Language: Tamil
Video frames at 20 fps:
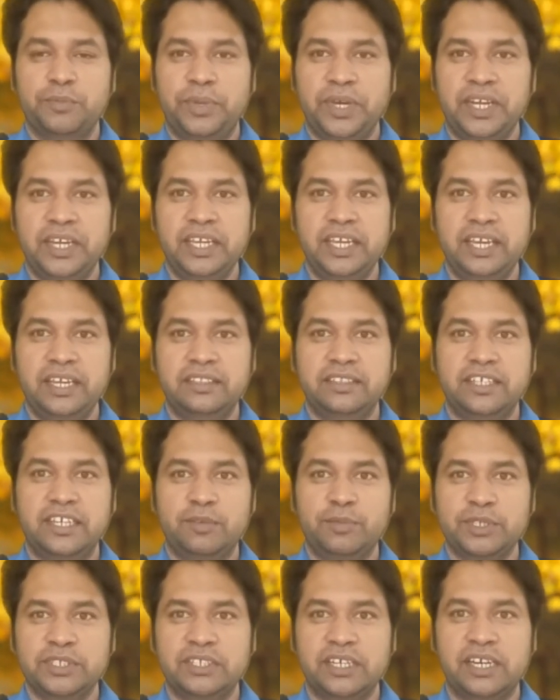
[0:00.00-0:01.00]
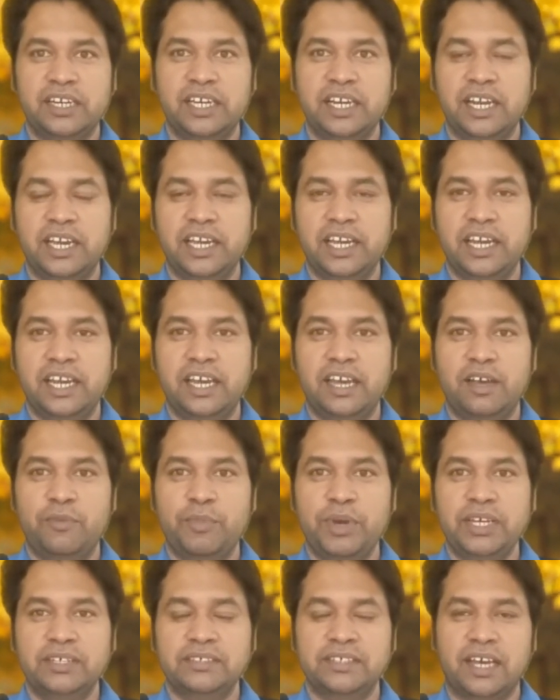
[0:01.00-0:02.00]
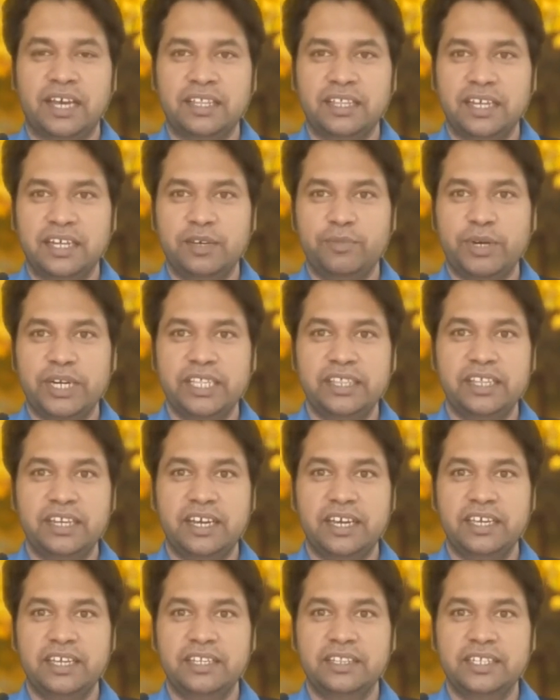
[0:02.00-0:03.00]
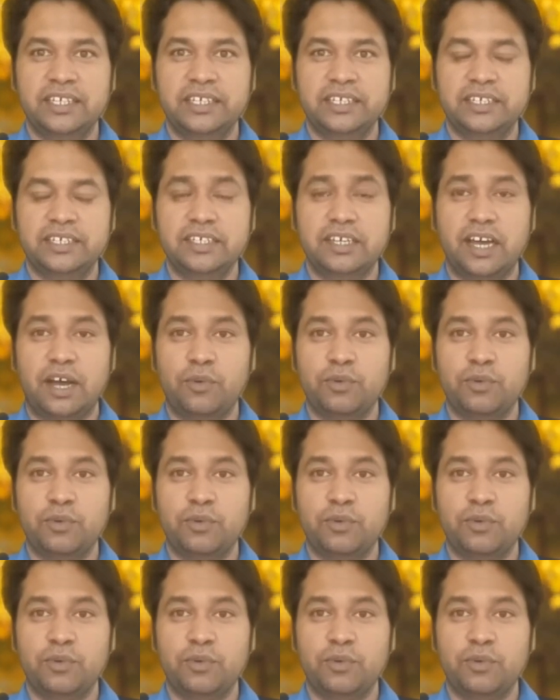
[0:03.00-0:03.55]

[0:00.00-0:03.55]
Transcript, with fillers: பெரிய திறமசாலிகளாக இல்லாமல் சாதாரண மனிதனாக இருந்துக்கிட்டு